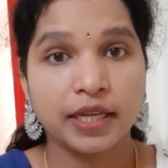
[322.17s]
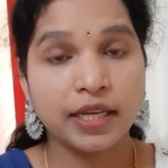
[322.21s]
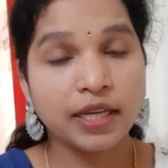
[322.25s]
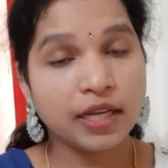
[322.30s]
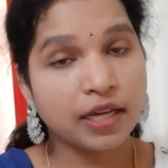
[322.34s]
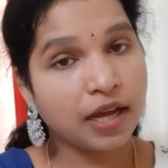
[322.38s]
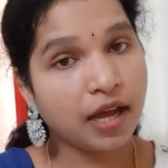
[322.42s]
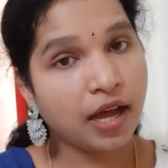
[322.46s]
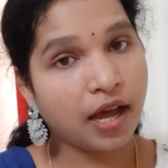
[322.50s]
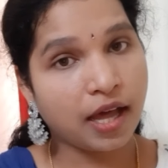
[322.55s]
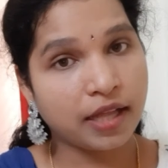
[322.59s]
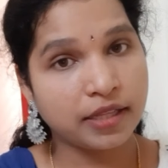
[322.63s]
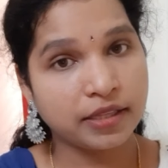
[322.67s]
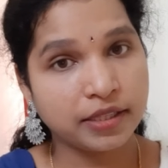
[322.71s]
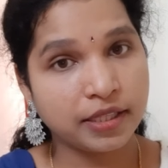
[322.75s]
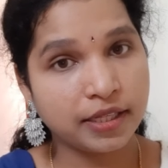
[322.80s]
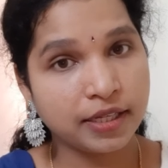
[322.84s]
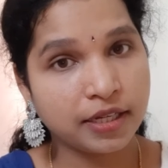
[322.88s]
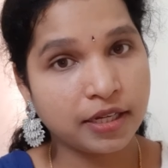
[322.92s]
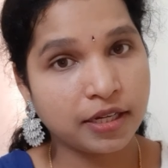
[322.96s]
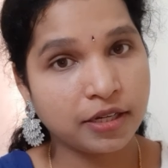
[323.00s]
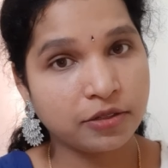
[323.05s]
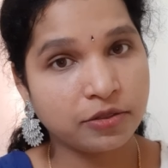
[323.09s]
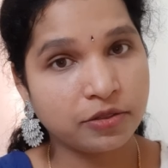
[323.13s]
ఇంకా
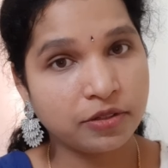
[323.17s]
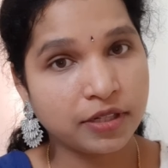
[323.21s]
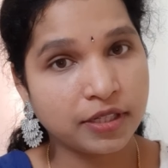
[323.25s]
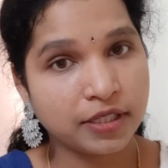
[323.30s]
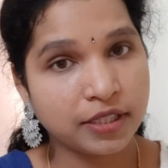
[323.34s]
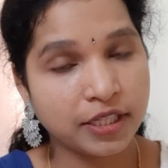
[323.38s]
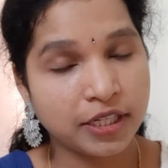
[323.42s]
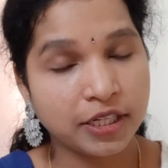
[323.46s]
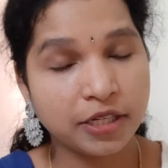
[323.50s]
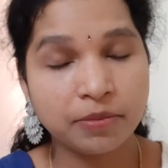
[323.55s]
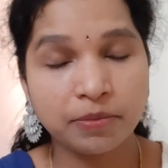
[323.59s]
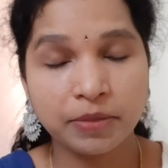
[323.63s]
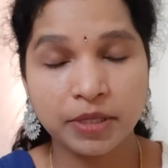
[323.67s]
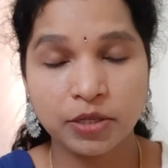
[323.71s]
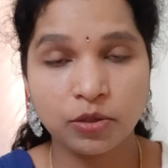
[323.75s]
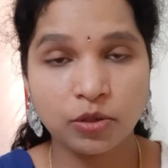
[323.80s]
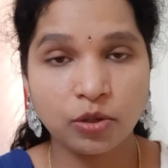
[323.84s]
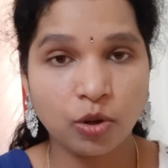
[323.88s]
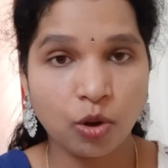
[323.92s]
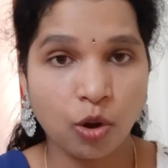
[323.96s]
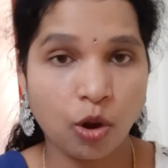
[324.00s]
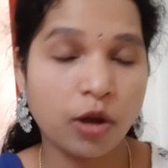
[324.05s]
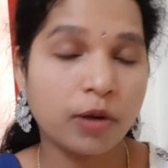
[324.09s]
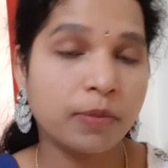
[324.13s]
అంతేకాకుండా దీన్ని మీరు
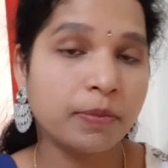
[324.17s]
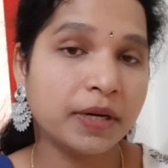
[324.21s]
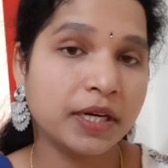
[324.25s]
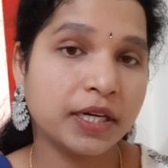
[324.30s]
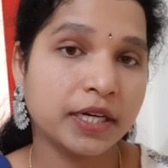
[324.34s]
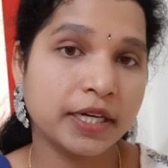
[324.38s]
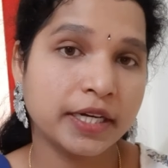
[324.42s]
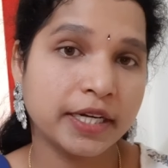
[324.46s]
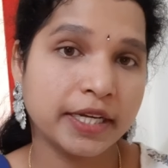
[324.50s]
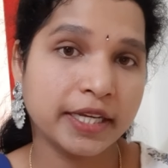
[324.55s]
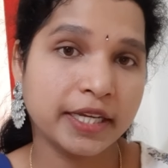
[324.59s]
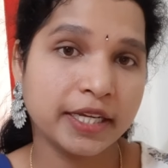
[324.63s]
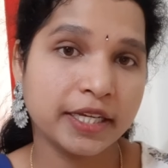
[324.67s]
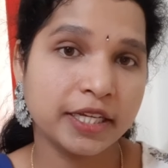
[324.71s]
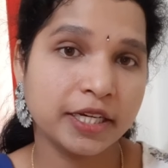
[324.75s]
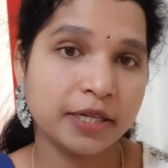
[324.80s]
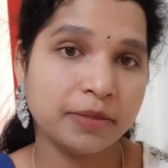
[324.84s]
నార్మల్గా డే